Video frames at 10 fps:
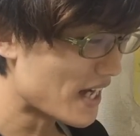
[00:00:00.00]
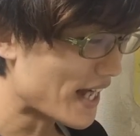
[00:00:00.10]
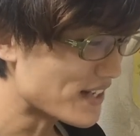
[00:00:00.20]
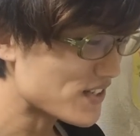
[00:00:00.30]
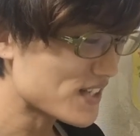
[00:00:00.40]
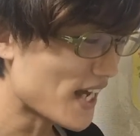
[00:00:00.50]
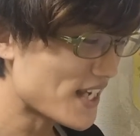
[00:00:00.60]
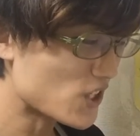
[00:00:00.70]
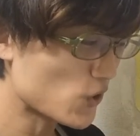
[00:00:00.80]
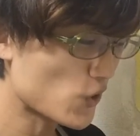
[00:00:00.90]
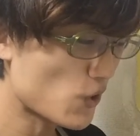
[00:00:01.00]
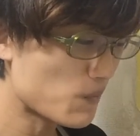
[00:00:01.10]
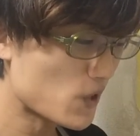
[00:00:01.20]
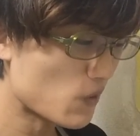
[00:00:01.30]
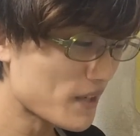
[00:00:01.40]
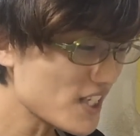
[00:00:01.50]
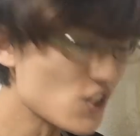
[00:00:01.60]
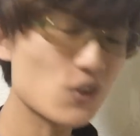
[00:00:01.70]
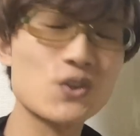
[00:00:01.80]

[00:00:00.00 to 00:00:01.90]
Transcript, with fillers: あるサイトの読み込みがちょっ